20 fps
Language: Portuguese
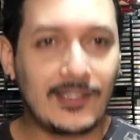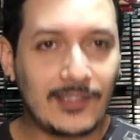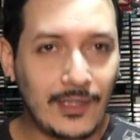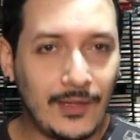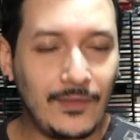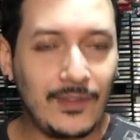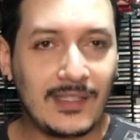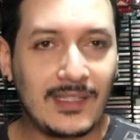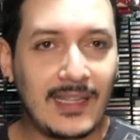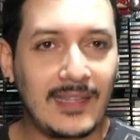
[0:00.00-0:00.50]
É
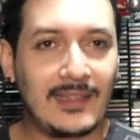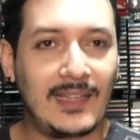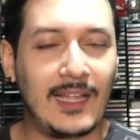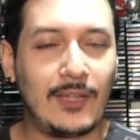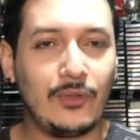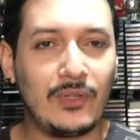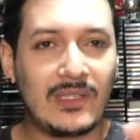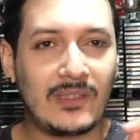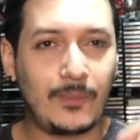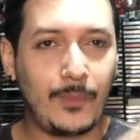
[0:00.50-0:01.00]
só você
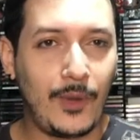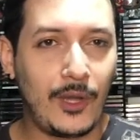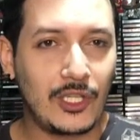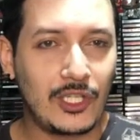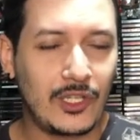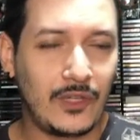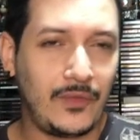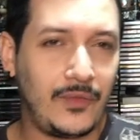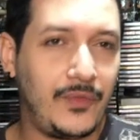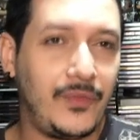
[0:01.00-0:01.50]
entrar no
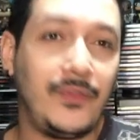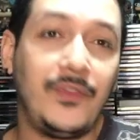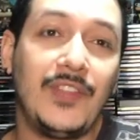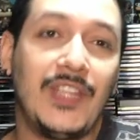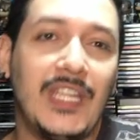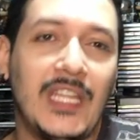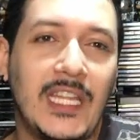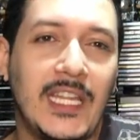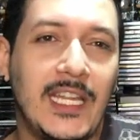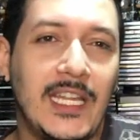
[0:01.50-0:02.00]

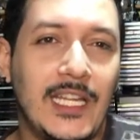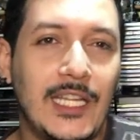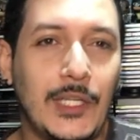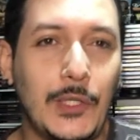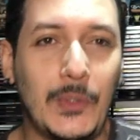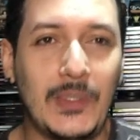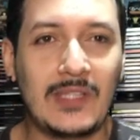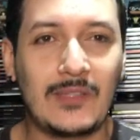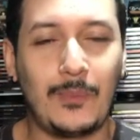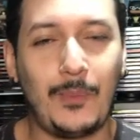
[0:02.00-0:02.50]
Spotify,
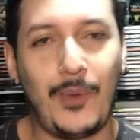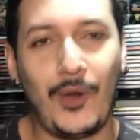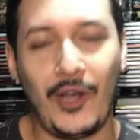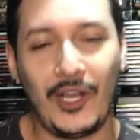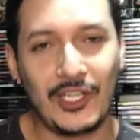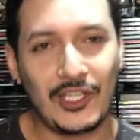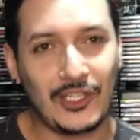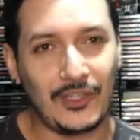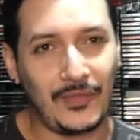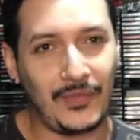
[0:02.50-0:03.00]
no
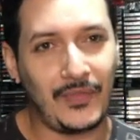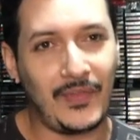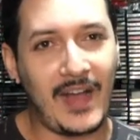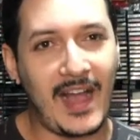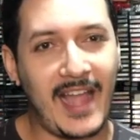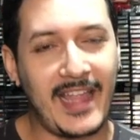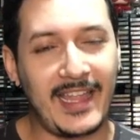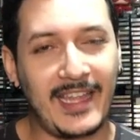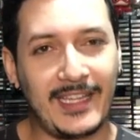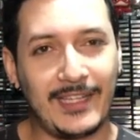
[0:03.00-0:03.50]
Spotify
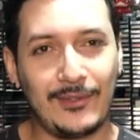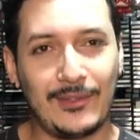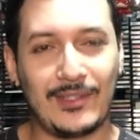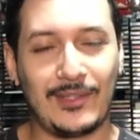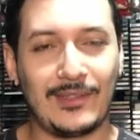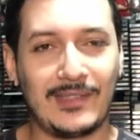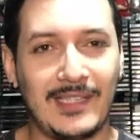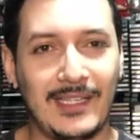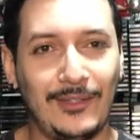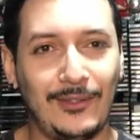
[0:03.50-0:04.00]
aí no
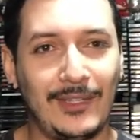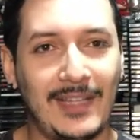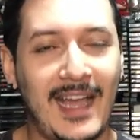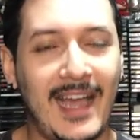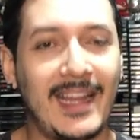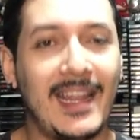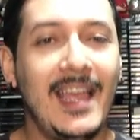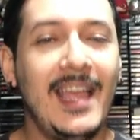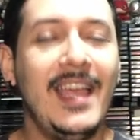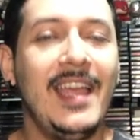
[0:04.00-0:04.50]
seu
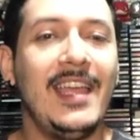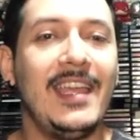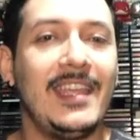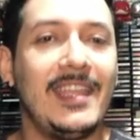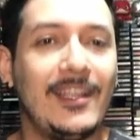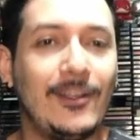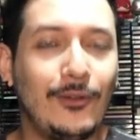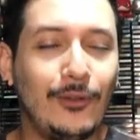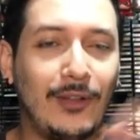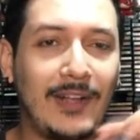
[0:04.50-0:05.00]
celular
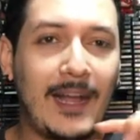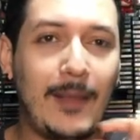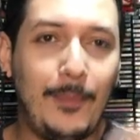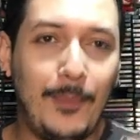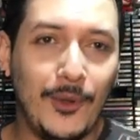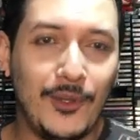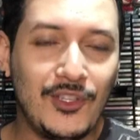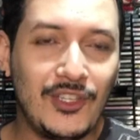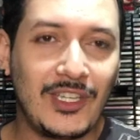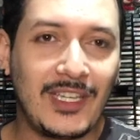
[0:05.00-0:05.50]
e colocar
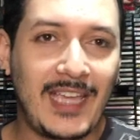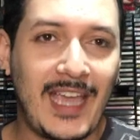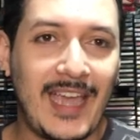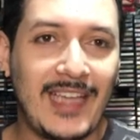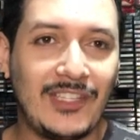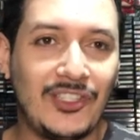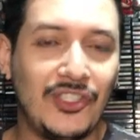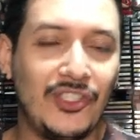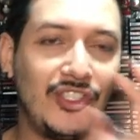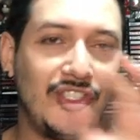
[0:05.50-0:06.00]

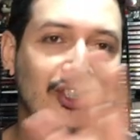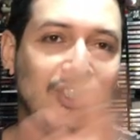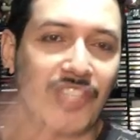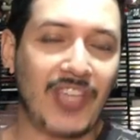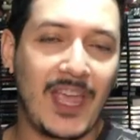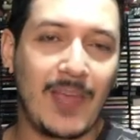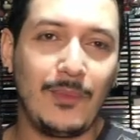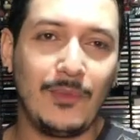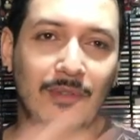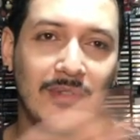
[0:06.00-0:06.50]
podcast
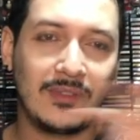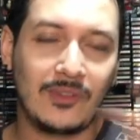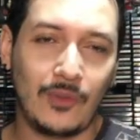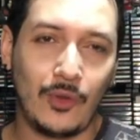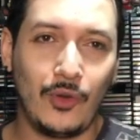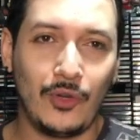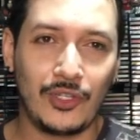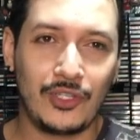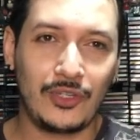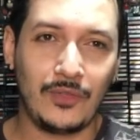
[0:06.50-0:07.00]
Gêmeos
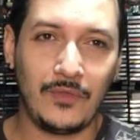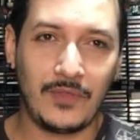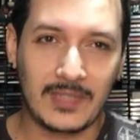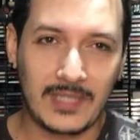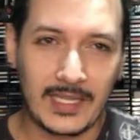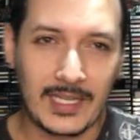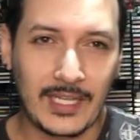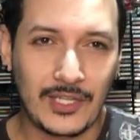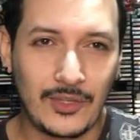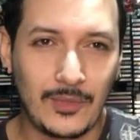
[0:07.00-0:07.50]
hoje,
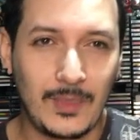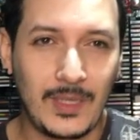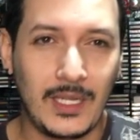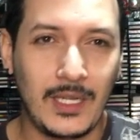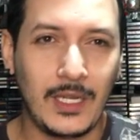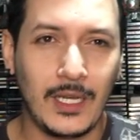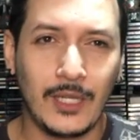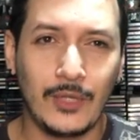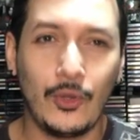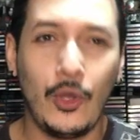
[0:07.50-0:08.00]
você que é
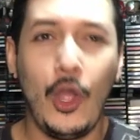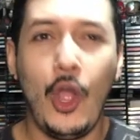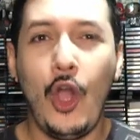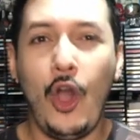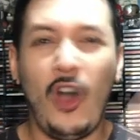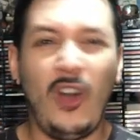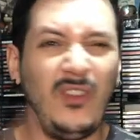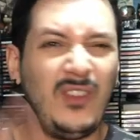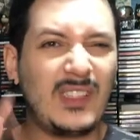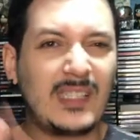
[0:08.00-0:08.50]
geminiano,
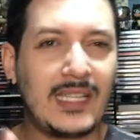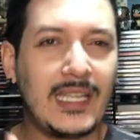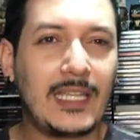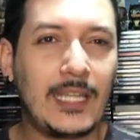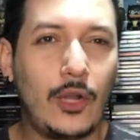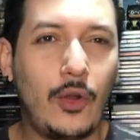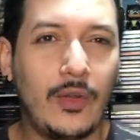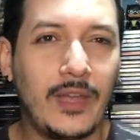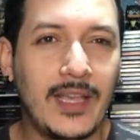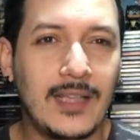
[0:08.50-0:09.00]
ou você
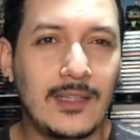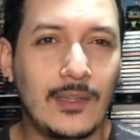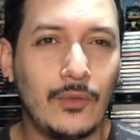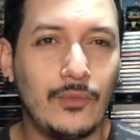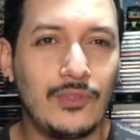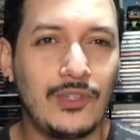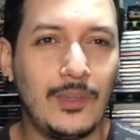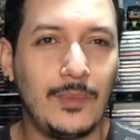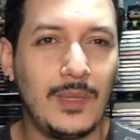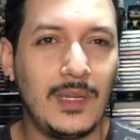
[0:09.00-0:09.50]
que conhece
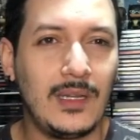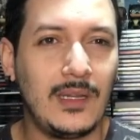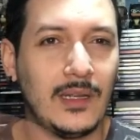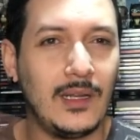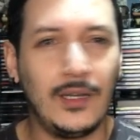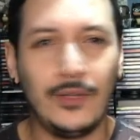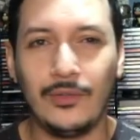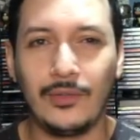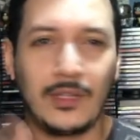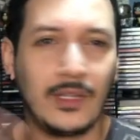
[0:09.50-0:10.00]
algum
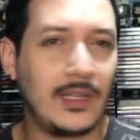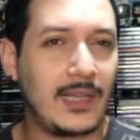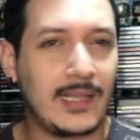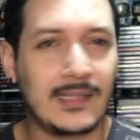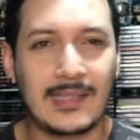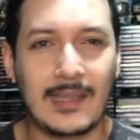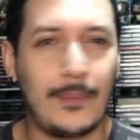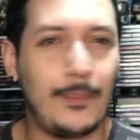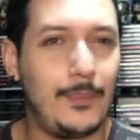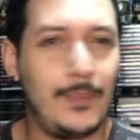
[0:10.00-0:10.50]
geminiano que quer
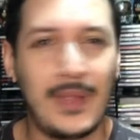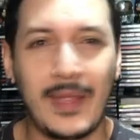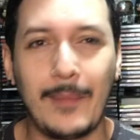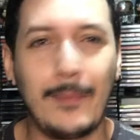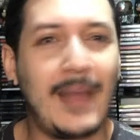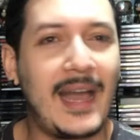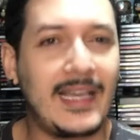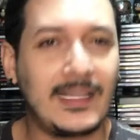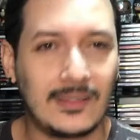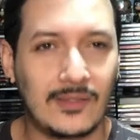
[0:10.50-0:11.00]
saber
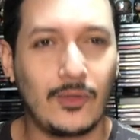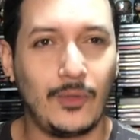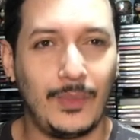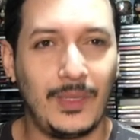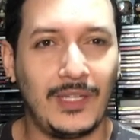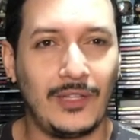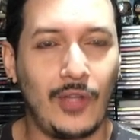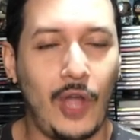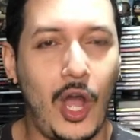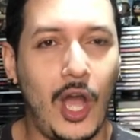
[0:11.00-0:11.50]
mais
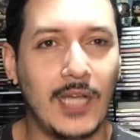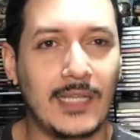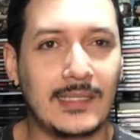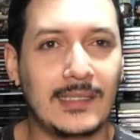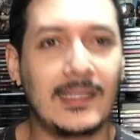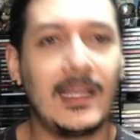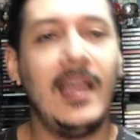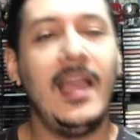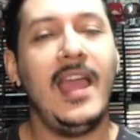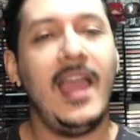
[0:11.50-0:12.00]
sobre
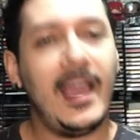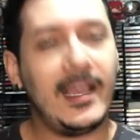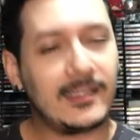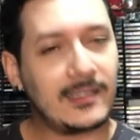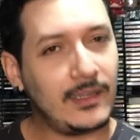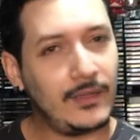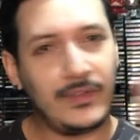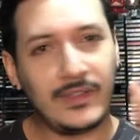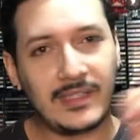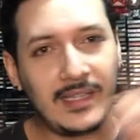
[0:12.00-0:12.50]
nós, é
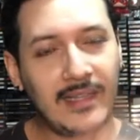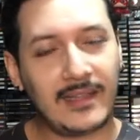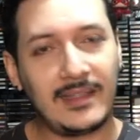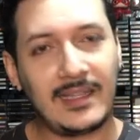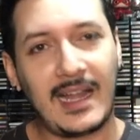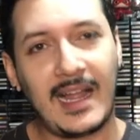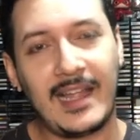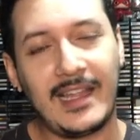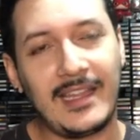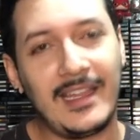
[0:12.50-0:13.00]
só você
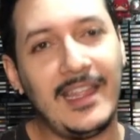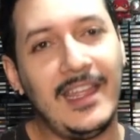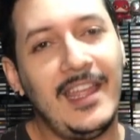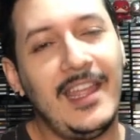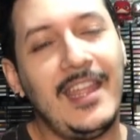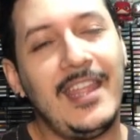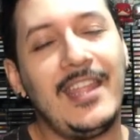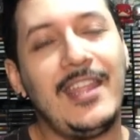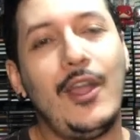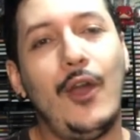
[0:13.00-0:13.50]
entrar aí
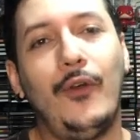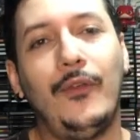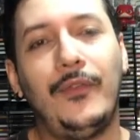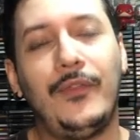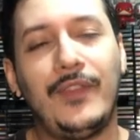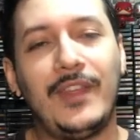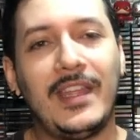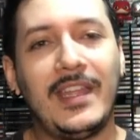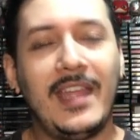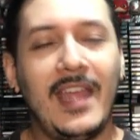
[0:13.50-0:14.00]
e
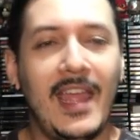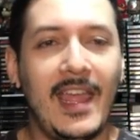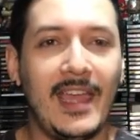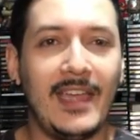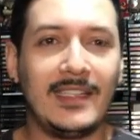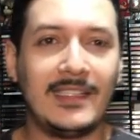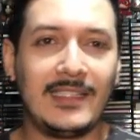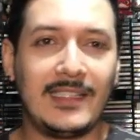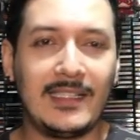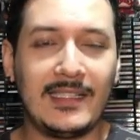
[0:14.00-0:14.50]
ouvir
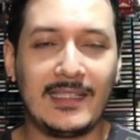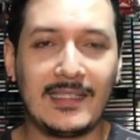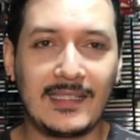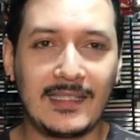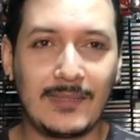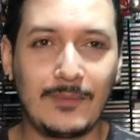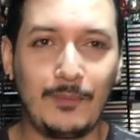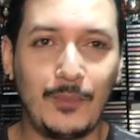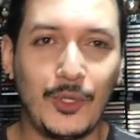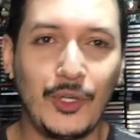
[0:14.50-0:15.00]

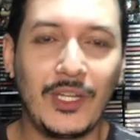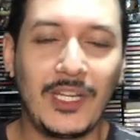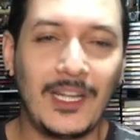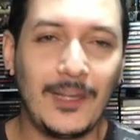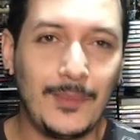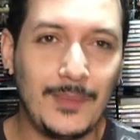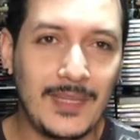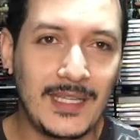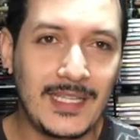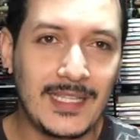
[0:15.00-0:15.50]
esses
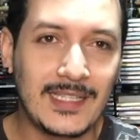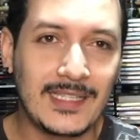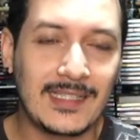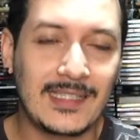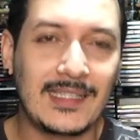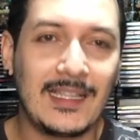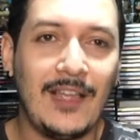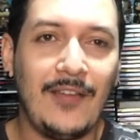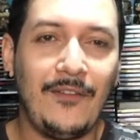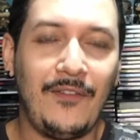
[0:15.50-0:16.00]

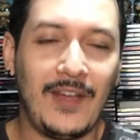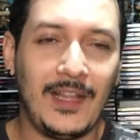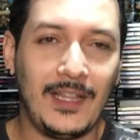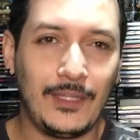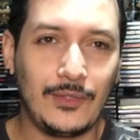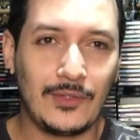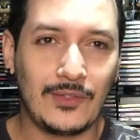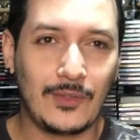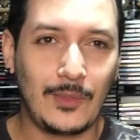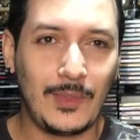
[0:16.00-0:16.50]
programinhas
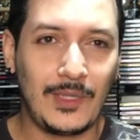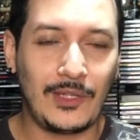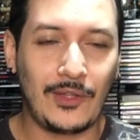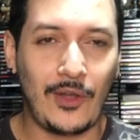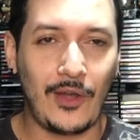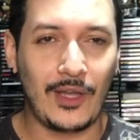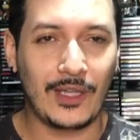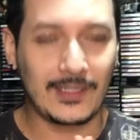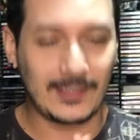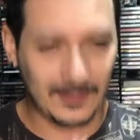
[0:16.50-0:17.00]
falando sobre
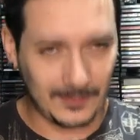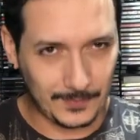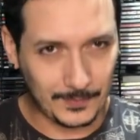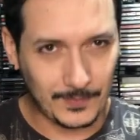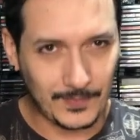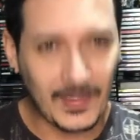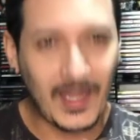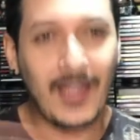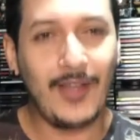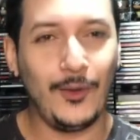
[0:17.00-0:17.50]
nós
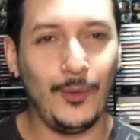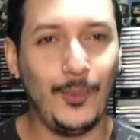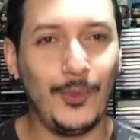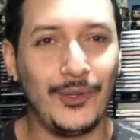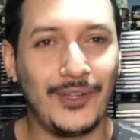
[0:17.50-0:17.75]
o